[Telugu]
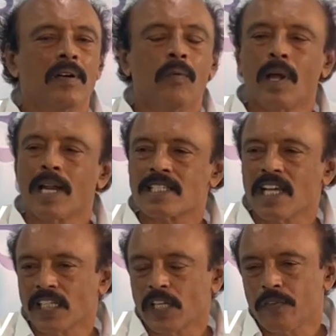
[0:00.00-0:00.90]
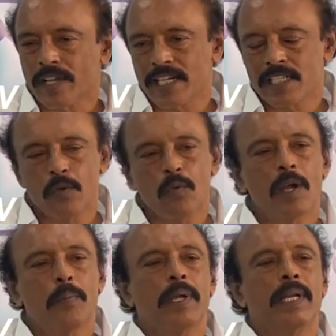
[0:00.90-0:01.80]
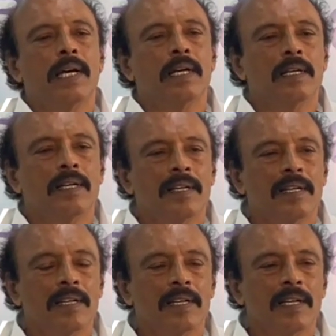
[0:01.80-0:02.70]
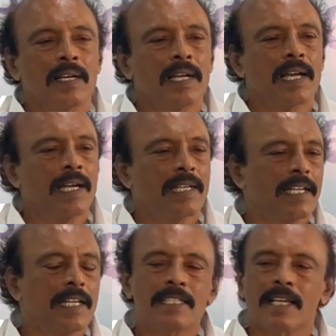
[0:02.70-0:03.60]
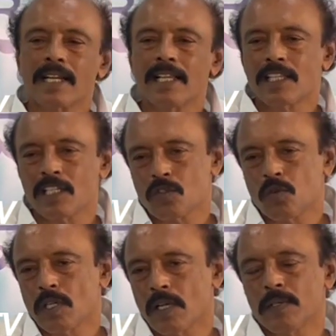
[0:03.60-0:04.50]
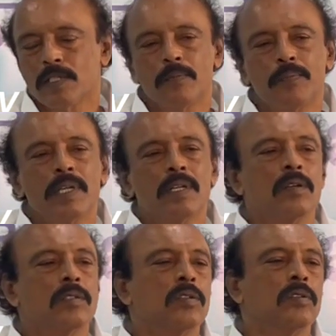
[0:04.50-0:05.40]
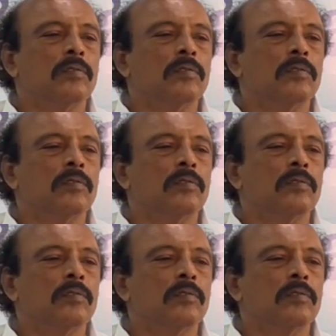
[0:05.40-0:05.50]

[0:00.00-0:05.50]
వాళ్ళ సర్టిఫికెట్స్ ఇవ్వకపోయినా కఠిన చర్యలు తీసుకుంటామని చెప్పి ఈరోజు